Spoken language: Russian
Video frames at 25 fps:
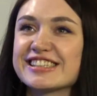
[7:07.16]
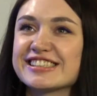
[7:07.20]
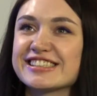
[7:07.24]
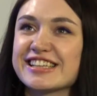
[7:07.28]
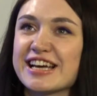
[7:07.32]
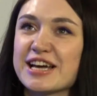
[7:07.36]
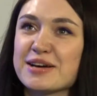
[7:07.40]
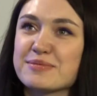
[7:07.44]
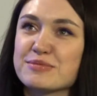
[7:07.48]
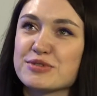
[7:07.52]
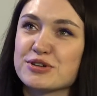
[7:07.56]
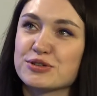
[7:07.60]

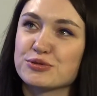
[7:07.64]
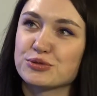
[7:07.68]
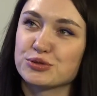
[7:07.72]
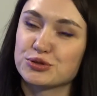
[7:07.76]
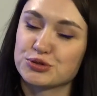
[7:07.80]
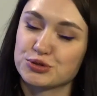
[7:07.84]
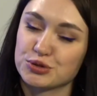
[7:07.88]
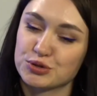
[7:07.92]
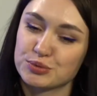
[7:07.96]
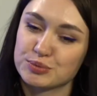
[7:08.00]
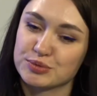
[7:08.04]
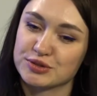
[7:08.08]
касаемо
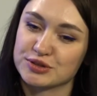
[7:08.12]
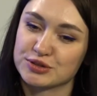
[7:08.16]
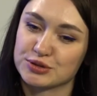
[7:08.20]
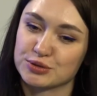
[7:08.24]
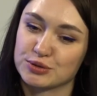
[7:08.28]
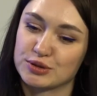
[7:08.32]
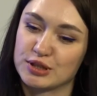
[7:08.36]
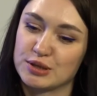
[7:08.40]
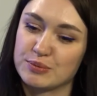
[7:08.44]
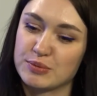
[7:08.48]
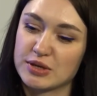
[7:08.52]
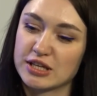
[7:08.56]
учебы,
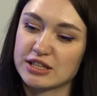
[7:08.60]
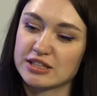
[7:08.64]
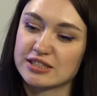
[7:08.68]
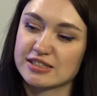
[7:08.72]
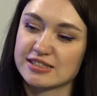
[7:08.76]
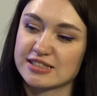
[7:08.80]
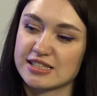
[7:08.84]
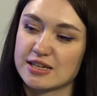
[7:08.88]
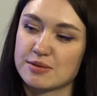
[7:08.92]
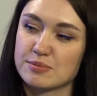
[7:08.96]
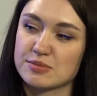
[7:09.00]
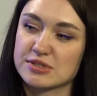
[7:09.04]
то для меня,
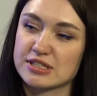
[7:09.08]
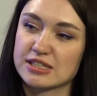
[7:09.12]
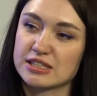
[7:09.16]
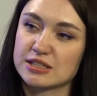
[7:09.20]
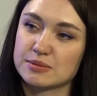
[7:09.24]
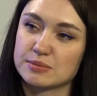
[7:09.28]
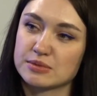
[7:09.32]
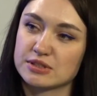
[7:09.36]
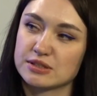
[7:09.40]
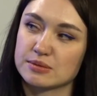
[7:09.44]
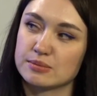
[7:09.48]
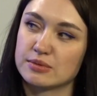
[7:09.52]
наверное, самым
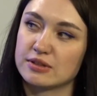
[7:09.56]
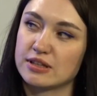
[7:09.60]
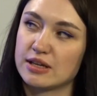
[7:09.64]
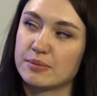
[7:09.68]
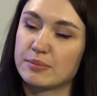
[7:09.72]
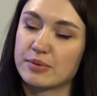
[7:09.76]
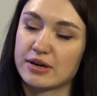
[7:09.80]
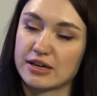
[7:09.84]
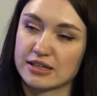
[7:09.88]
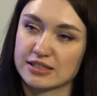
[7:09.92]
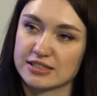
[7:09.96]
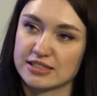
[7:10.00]
ценным это была
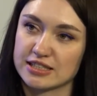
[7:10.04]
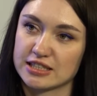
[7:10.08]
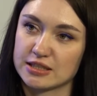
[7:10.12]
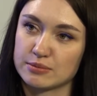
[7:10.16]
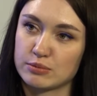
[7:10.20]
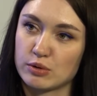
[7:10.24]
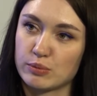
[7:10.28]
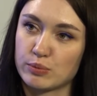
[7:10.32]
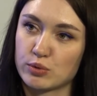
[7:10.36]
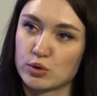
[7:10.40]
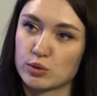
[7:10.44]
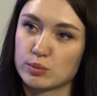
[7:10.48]
практика,
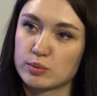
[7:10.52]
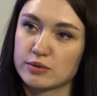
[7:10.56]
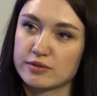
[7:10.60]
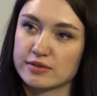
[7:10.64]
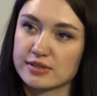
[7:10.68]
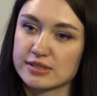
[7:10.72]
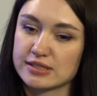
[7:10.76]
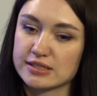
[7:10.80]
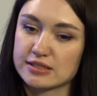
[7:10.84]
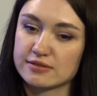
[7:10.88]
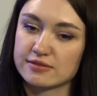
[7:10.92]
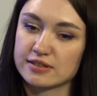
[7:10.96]

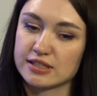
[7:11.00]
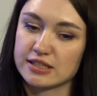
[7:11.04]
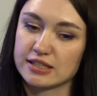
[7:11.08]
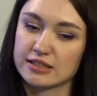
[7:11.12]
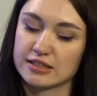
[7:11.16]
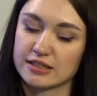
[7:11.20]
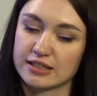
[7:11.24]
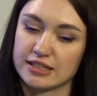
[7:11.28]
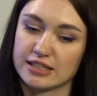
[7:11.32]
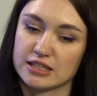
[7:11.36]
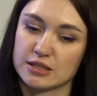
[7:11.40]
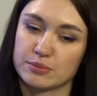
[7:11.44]
попробовать свои
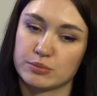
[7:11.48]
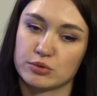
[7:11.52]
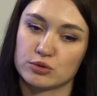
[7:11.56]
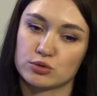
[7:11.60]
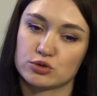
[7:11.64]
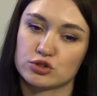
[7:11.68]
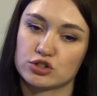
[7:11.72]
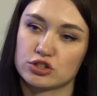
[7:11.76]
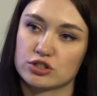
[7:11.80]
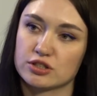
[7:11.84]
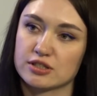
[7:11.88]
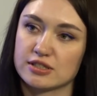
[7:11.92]
какие-то
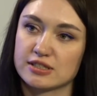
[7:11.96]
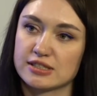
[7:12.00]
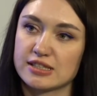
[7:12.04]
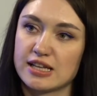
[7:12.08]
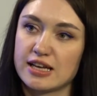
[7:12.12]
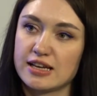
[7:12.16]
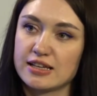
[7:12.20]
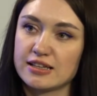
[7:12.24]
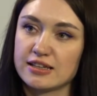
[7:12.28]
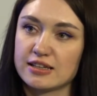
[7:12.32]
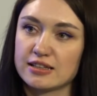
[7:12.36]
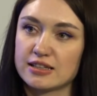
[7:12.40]
полученные
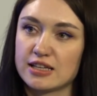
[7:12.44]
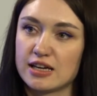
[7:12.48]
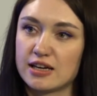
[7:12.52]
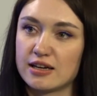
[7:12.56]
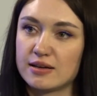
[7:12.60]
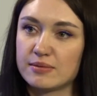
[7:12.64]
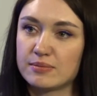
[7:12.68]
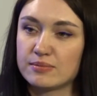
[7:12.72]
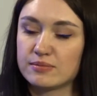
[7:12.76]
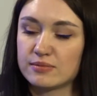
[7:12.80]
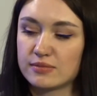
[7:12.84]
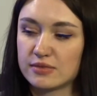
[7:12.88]
знания,
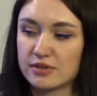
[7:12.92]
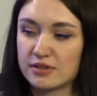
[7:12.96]
да,